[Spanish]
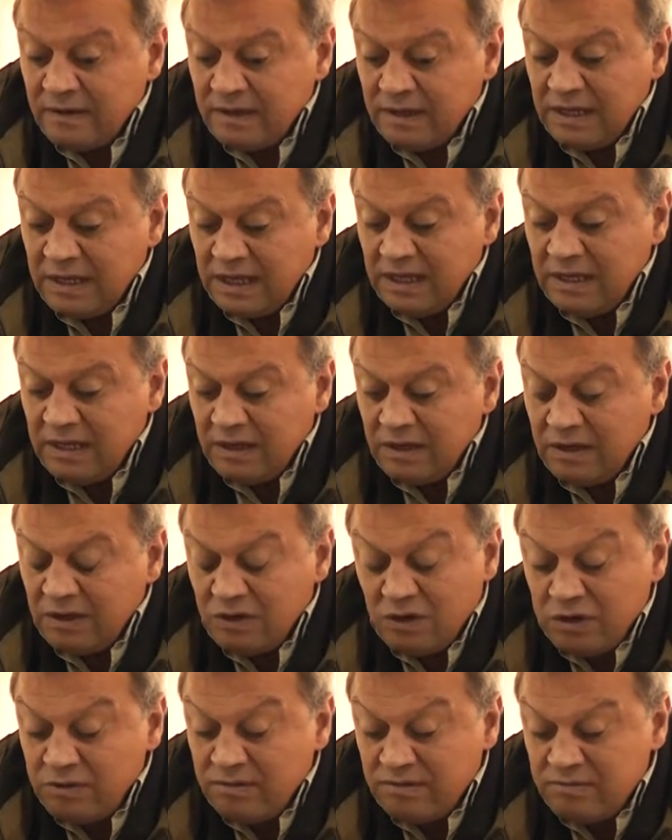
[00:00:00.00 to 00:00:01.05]
y
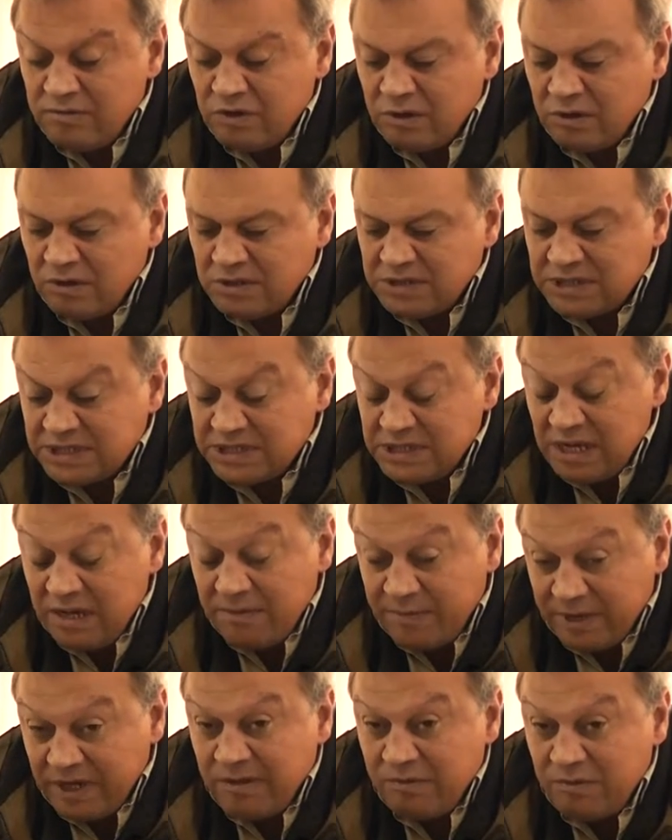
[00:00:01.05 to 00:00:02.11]
hoy vemos que no es así.
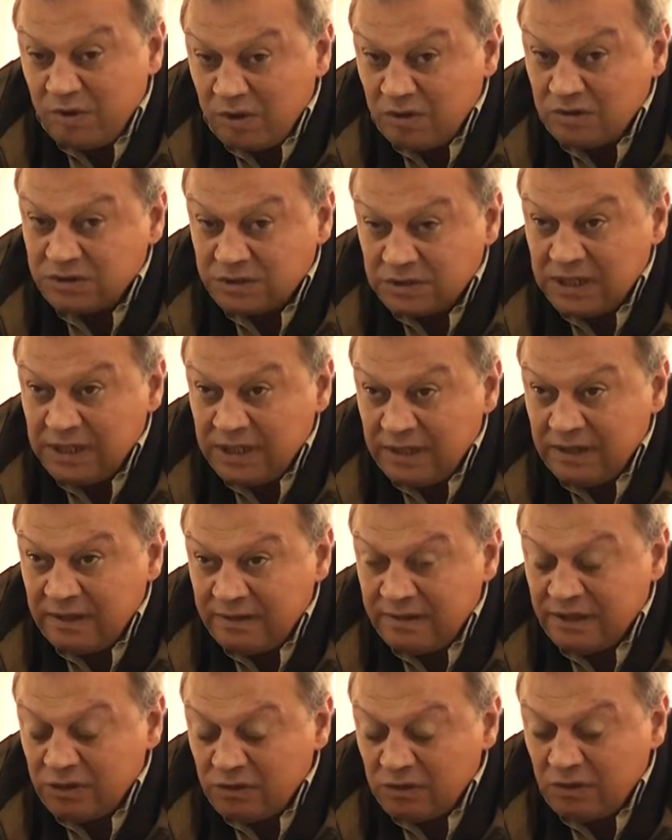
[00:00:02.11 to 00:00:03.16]
Esperemos, eh,
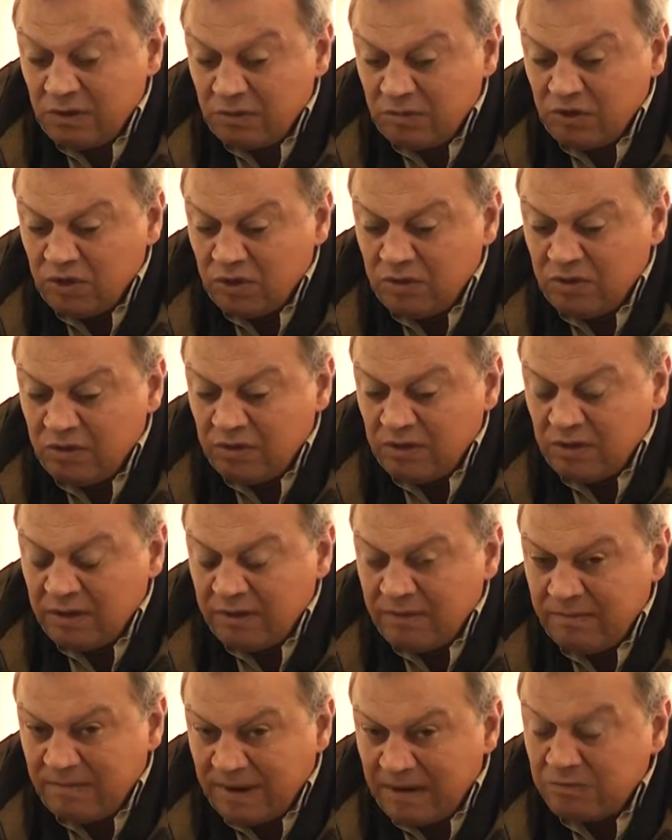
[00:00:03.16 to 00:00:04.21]
de todos modos,
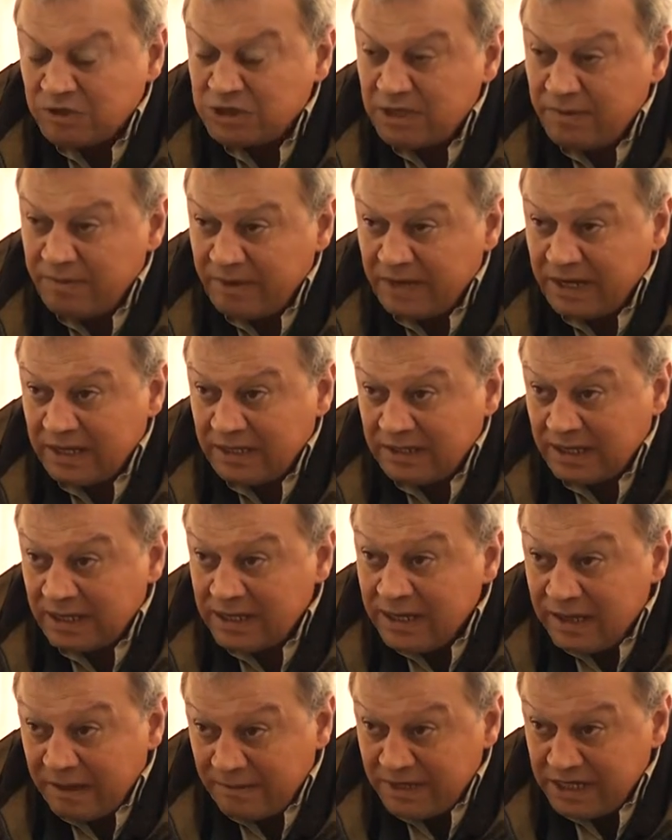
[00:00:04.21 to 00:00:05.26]
eh, vamos a esperar hasta
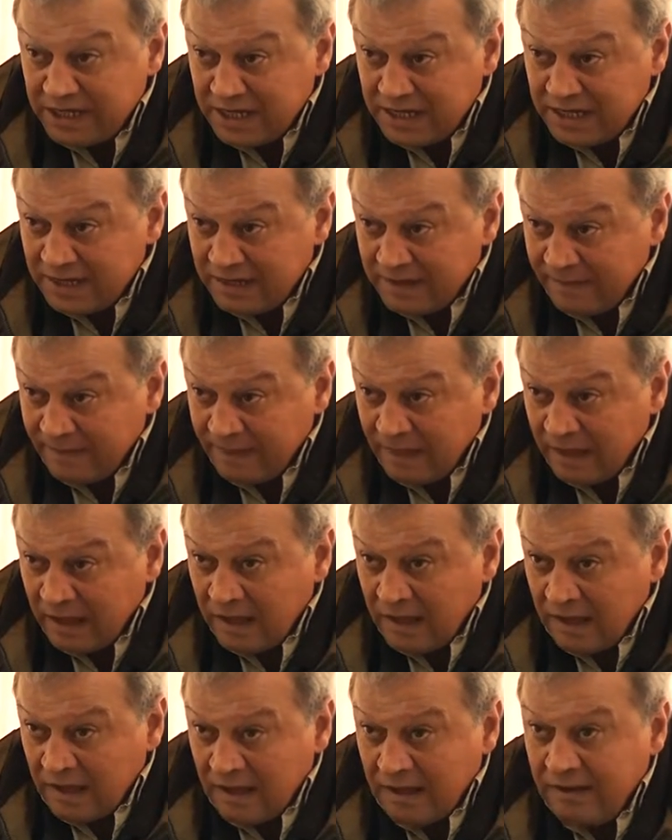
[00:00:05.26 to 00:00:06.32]
el día de mañana
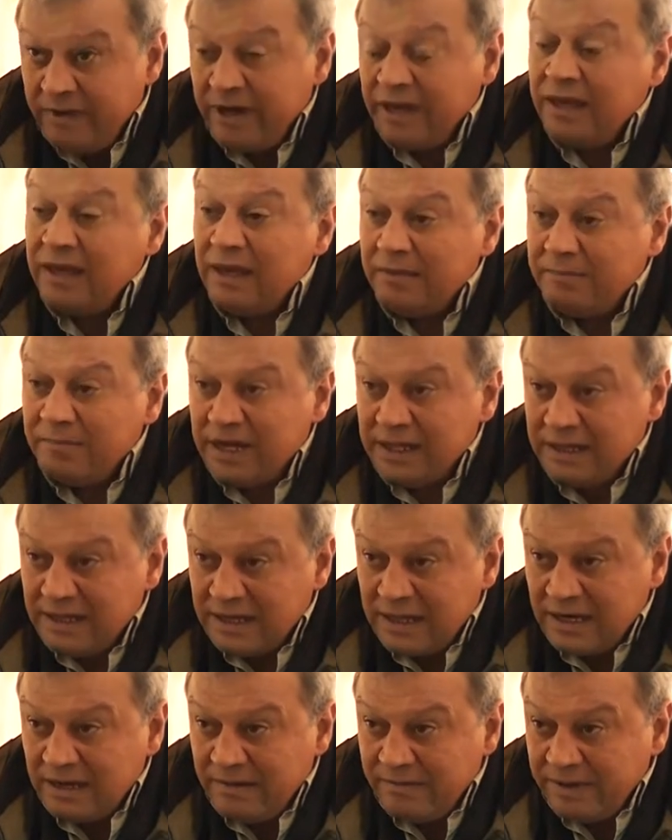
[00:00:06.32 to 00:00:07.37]
a ver qué
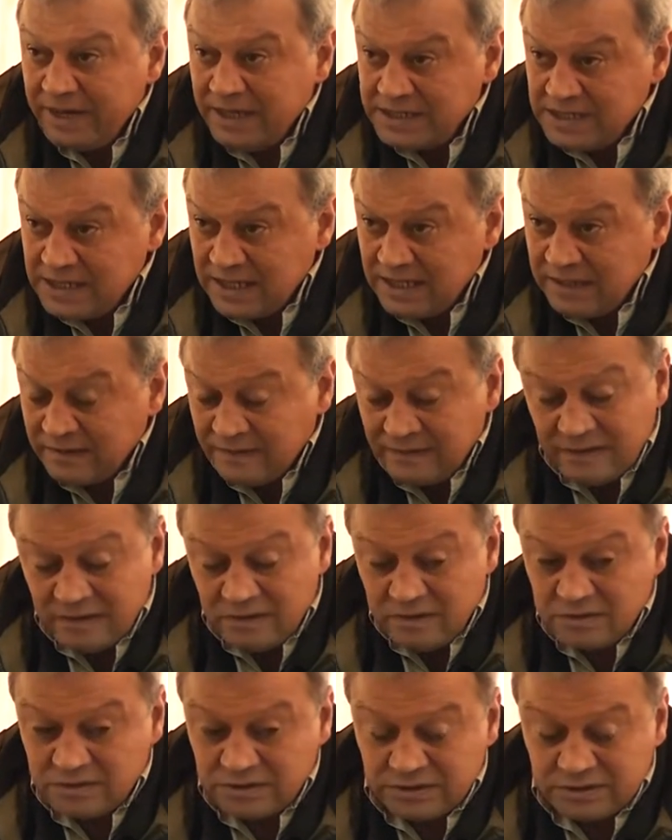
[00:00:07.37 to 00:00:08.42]
plantea la empresa.
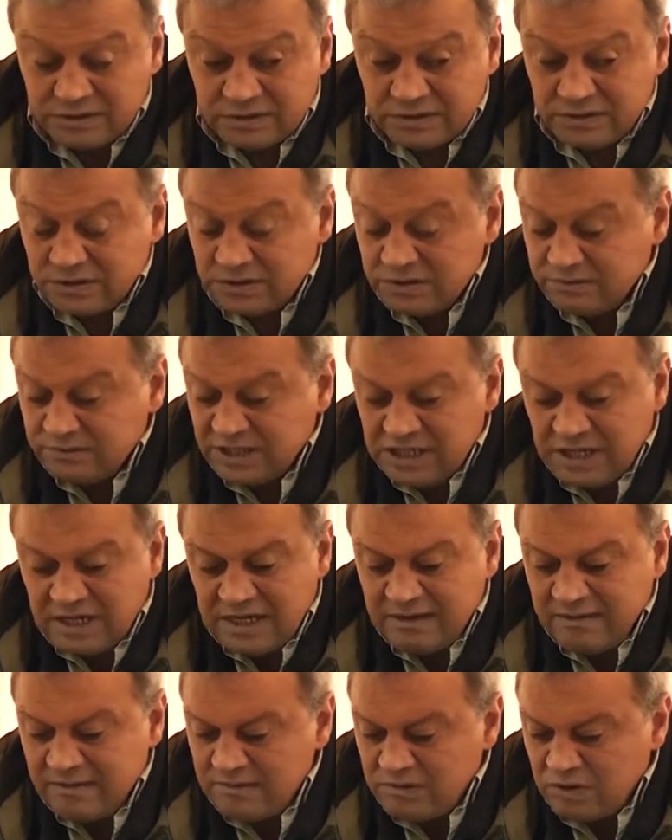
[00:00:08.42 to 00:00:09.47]
Nosotros
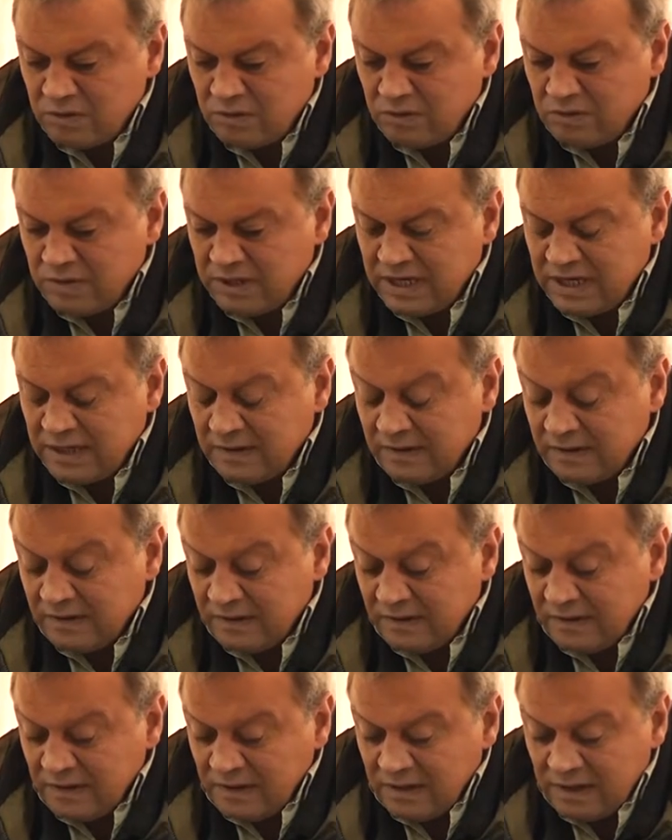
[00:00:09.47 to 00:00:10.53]
mañana vamos con una
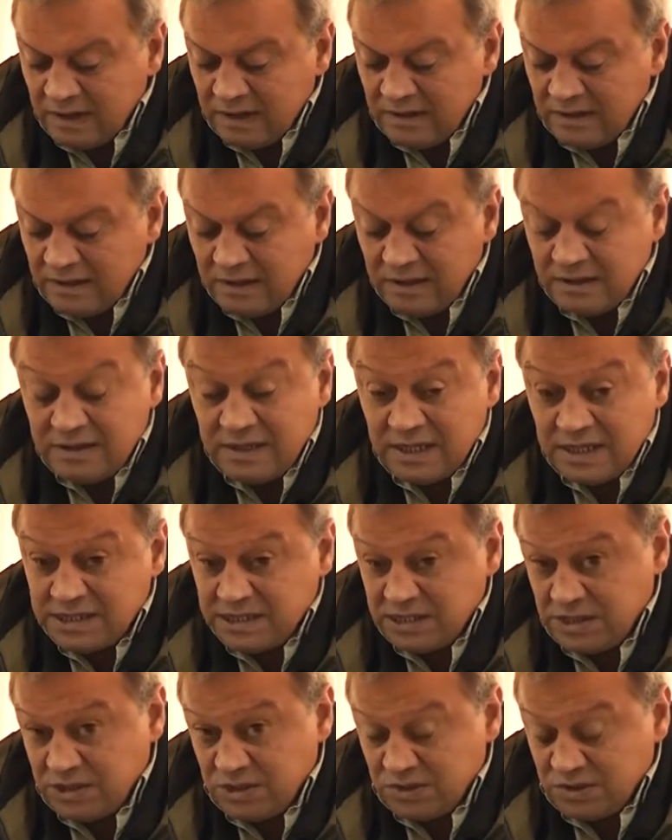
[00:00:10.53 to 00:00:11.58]
este,
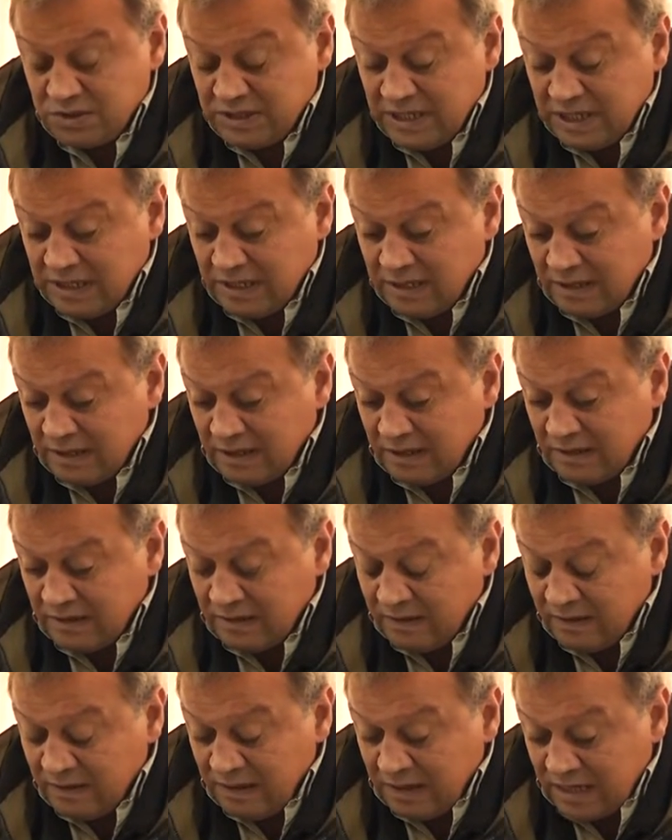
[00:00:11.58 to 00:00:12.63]
decisión de que
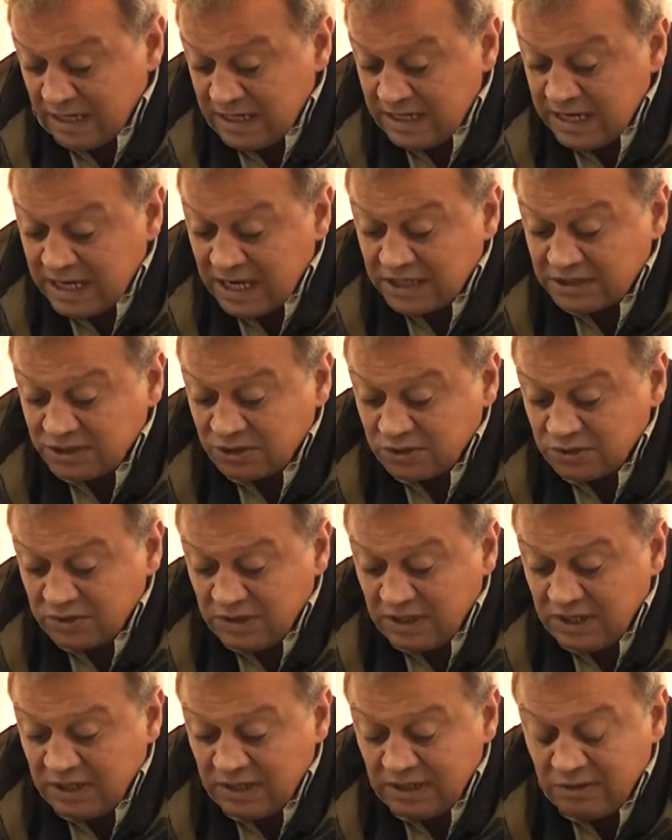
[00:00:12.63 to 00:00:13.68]
en caso
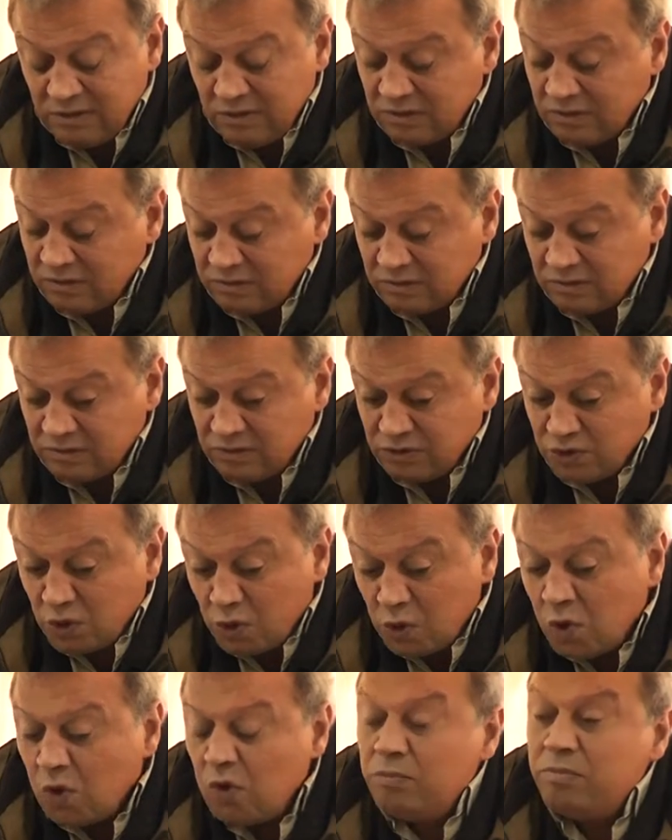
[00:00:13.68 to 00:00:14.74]
de que no,
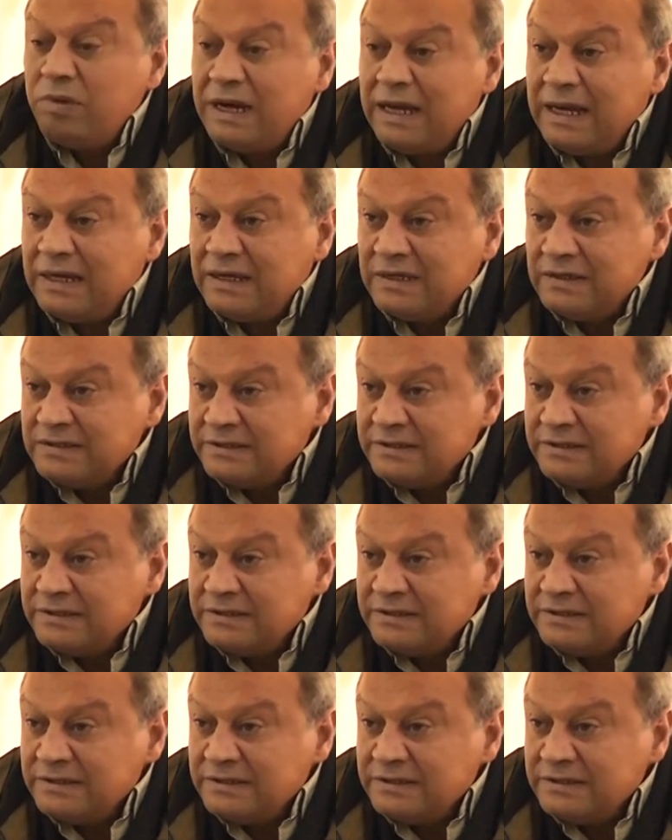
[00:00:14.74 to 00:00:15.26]
no cumpla,